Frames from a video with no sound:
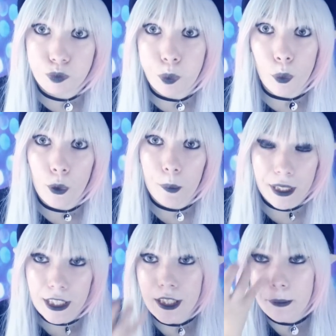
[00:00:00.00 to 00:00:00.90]
pour le
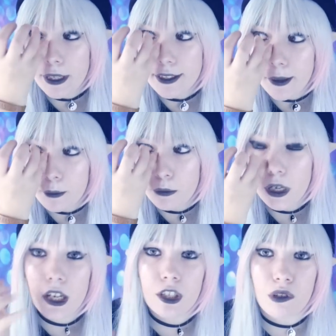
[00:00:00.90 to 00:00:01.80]
prix que j'ai payé ça,
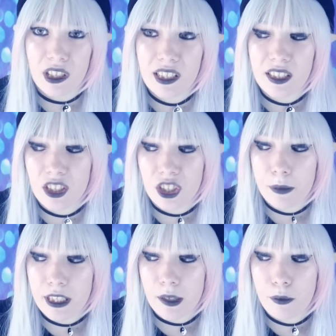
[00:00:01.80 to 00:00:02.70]
mais là je crois que j'ai
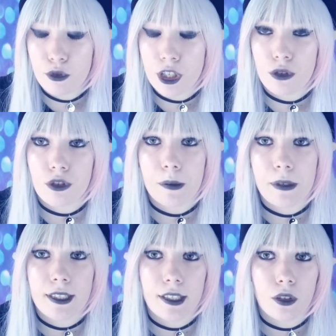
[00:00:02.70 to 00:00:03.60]
payé ça plus cher, je crois que j'ai
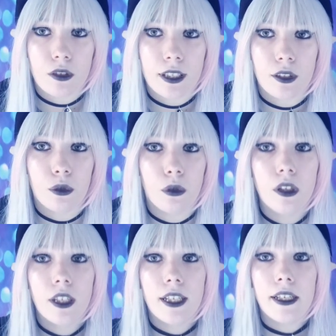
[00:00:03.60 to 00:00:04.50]
payé ça 31 euros.
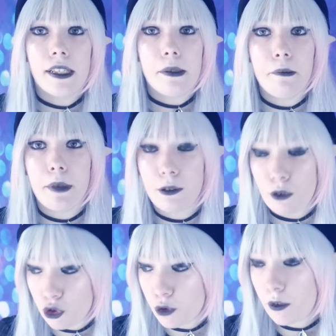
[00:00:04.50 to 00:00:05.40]
Mais
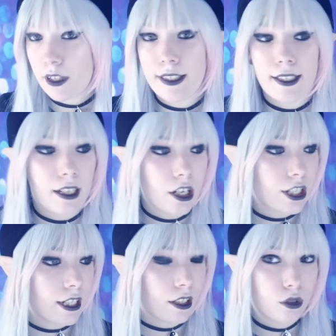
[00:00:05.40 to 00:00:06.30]
franchement les
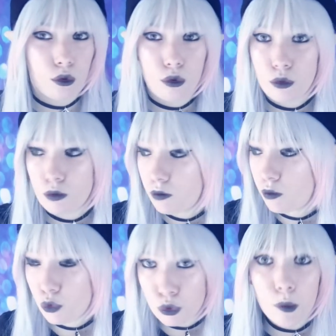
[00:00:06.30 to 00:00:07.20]
éclairages éclairent
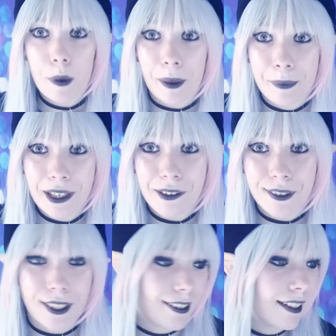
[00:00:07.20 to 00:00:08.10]
super bien en
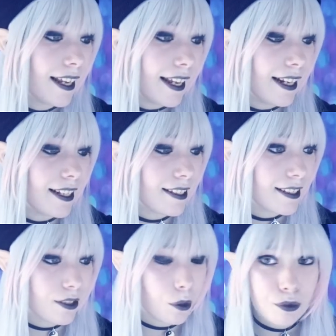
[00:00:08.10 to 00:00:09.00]
fait. Et
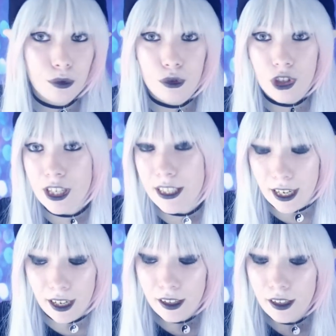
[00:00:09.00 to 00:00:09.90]
les, ampoules sont
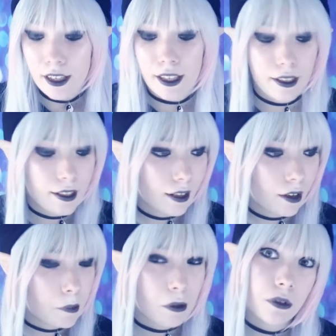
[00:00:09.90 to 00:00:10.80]
géniales. Et
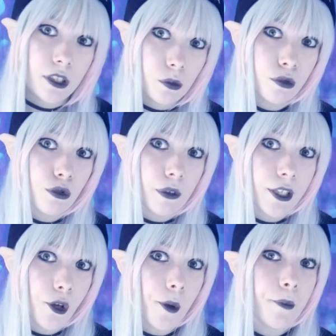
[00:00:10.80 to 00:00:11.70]
euh, par contre, les ampoules sont
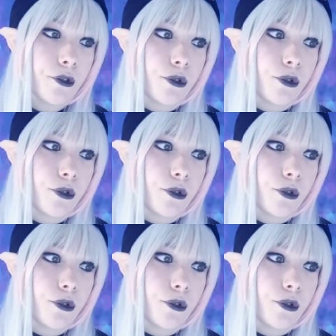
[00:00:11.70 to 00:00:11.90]
énormes.